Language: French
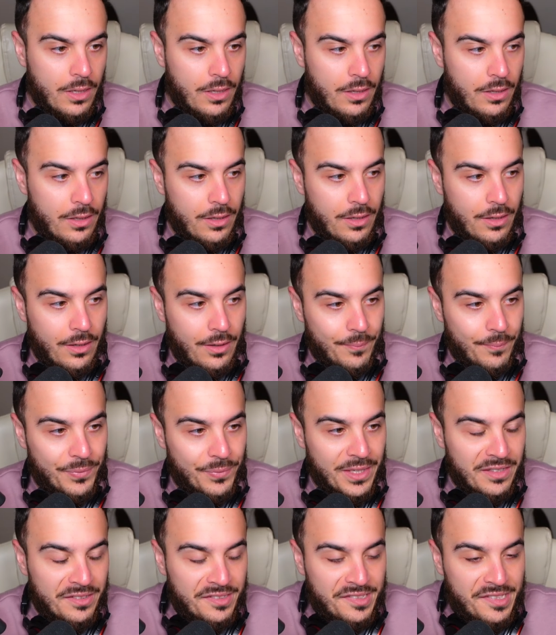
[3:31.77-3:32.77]

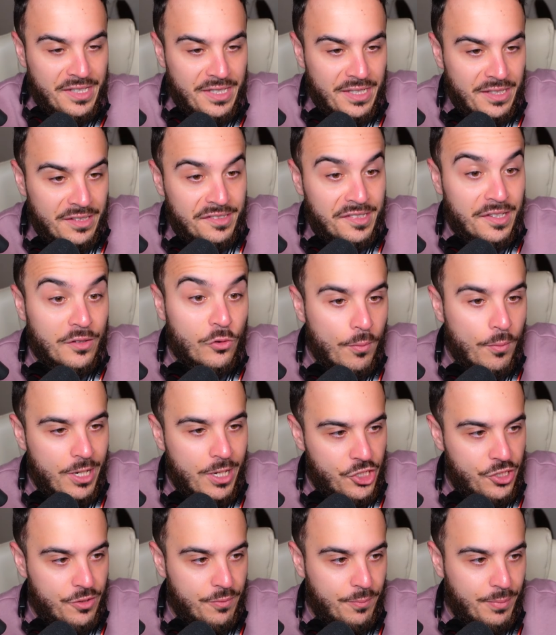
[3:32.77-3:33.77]
Euh, c'est
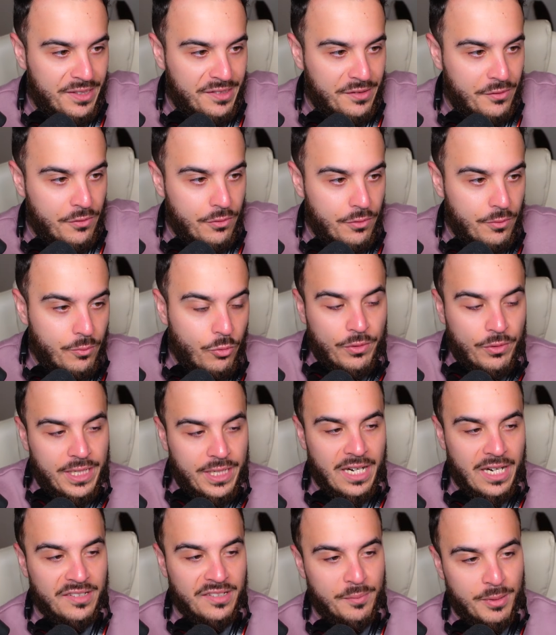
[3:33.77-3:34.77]
dommage parce que bon il y
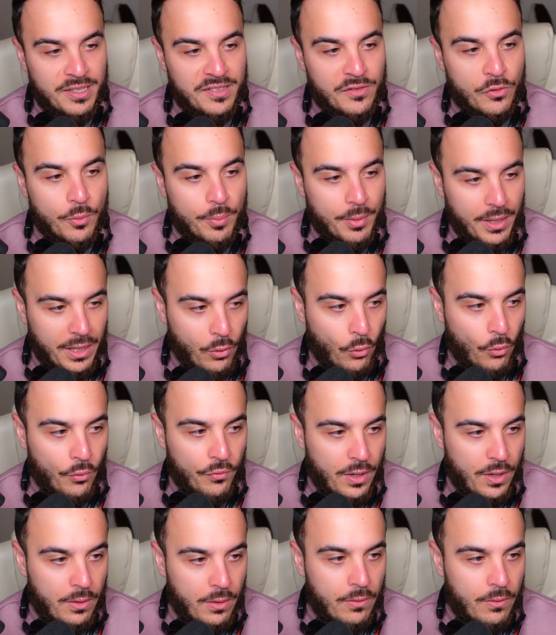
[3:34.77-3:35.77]
a l'espèce de
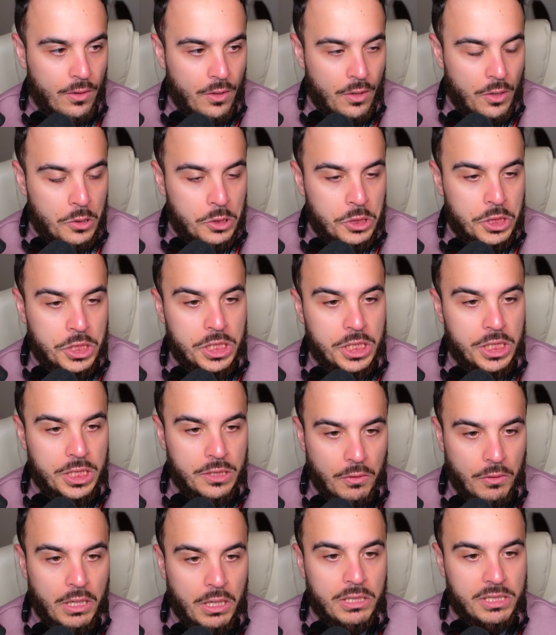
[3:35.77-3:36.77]
pré-refrain qui
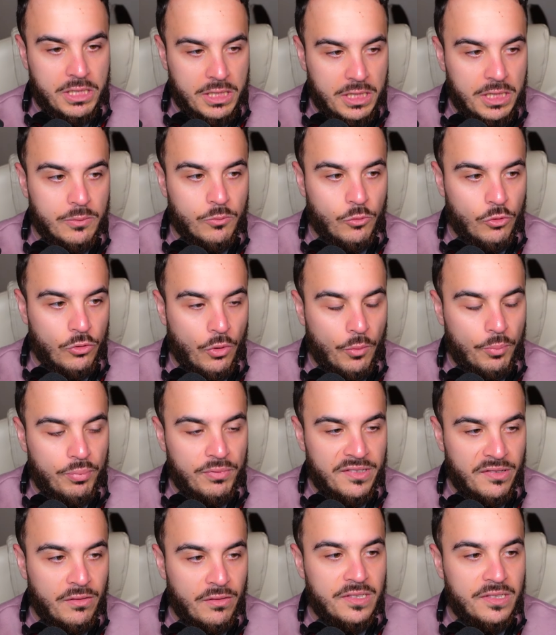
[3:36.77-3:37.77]
voilà qui, monte en
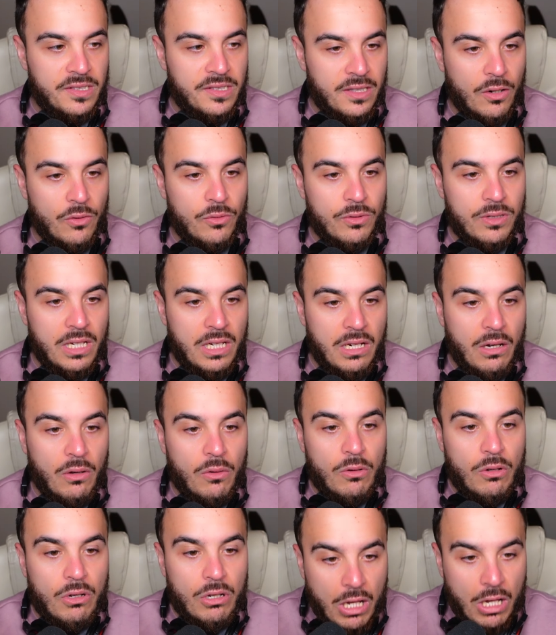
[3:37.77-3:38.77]
puissance et t'as le délire
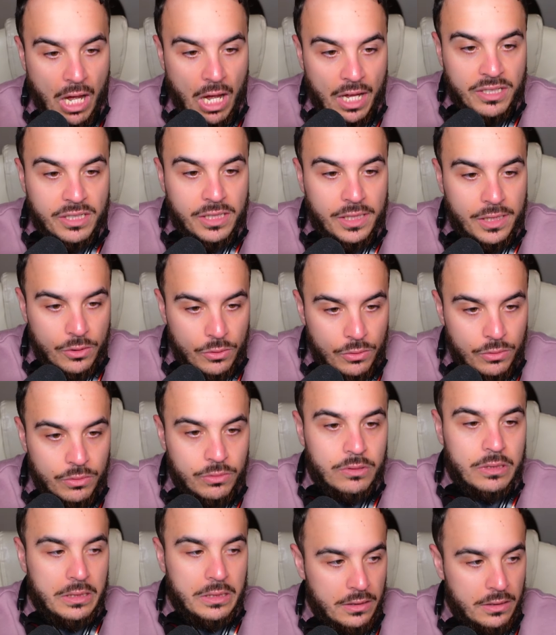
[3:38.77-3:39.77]
oh, cardio
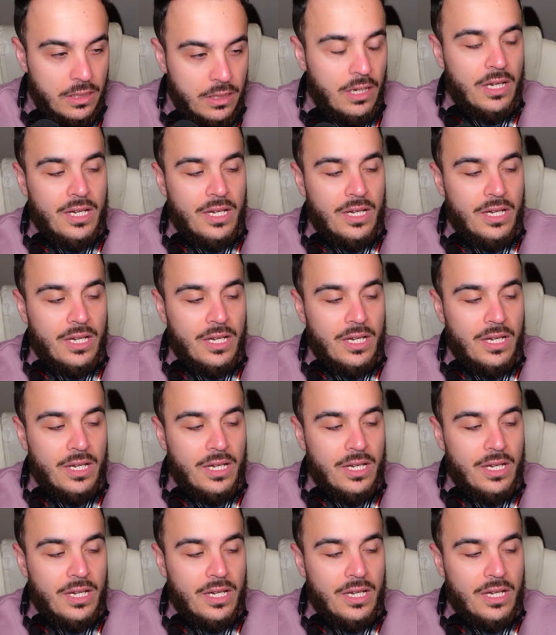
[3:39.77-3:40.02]
euh,